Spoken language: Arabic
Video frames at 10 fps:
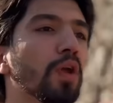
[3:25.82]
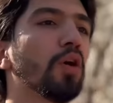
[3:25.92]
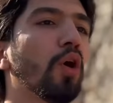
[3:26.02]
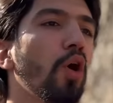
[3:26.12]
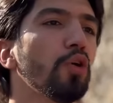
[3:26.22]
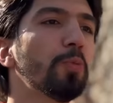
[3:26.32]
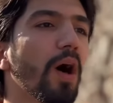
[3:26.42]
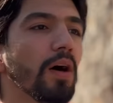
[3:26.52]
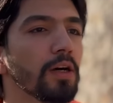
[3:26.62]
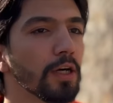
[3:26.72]
خذ
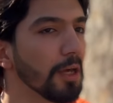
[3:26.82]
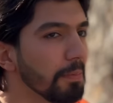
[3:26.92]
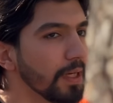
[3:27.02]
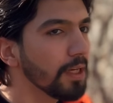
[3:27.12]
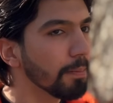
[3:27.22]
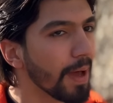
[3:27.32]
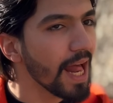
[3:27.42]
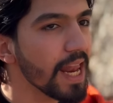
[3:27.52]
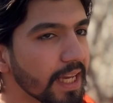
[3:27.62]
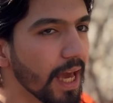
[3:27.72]
بقى امي بلا
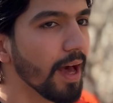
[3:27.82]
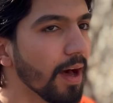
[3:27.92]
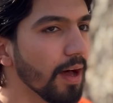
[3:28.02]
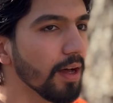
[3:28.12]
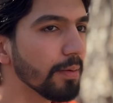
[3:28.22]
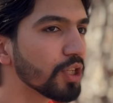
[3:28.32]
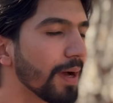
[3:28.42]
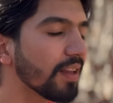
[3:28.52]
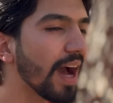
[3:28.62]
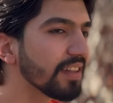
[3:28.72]
لك اياها عشان ما
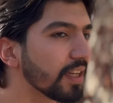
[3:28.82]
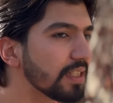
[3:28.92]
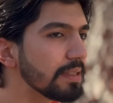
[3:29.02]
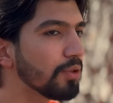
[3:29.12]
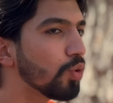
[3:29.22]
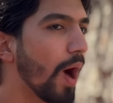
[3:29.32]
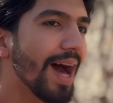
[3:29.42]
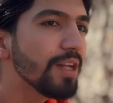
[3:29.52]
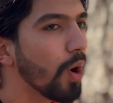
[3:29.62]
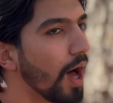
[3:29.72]
تقع تنكسر مثل الوقعه
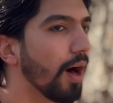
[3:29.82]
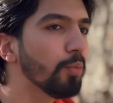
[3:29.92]
اللي وقع